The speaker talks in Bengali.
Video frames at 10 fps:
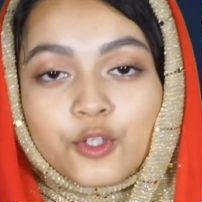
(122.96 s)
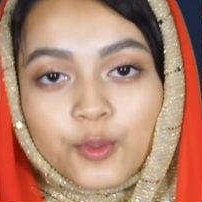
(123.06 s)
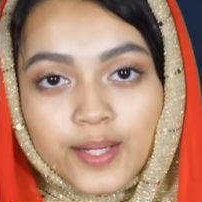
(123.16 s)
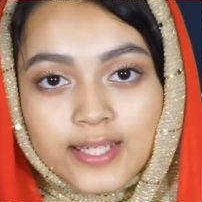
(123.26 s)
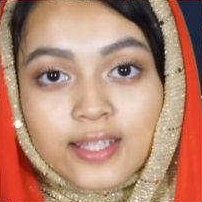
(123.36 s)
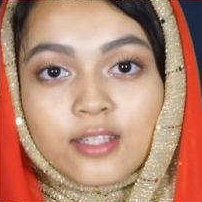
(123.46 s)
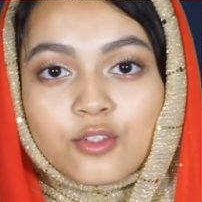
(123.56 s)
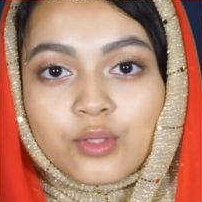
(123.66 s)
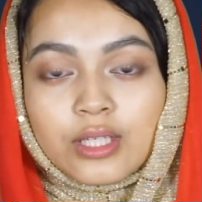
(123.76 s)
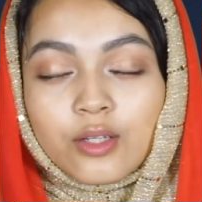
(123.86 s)
ইউএসএতে
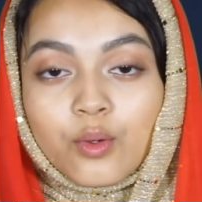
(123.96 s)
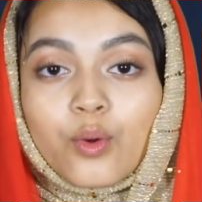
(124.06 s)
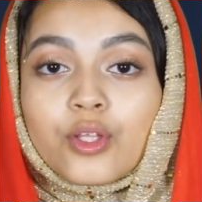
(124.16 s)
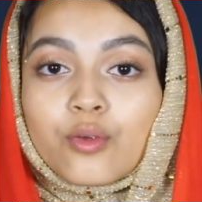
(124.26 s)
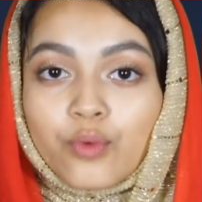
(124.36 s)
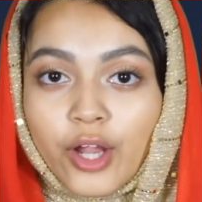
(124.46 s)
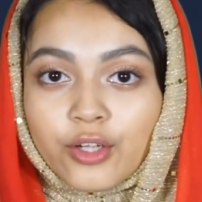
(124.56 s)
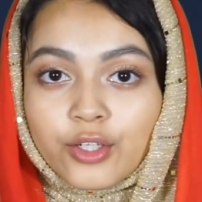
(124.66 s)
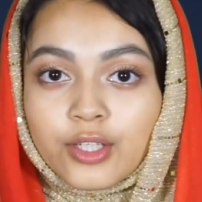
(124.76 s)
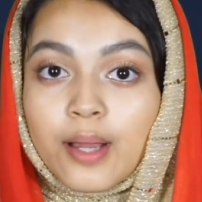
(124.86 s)
যদি ওদের
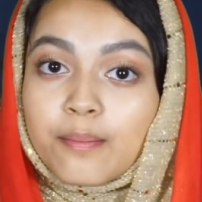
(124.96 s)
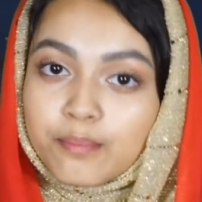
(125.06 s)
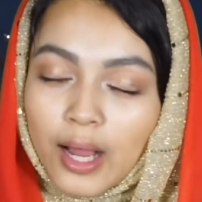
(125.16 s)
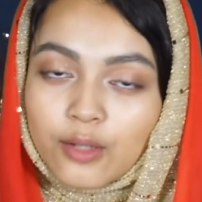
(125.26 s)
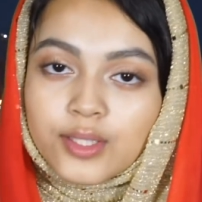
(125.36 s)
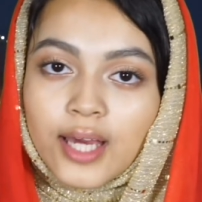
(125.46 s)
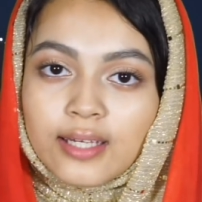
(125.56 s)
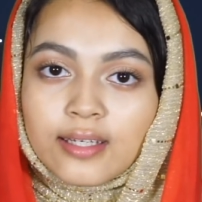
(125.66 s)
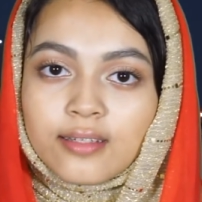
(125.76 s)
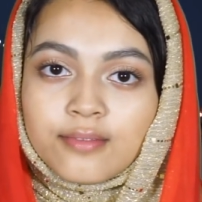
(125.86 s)
রেকর্ড ভালো থাকে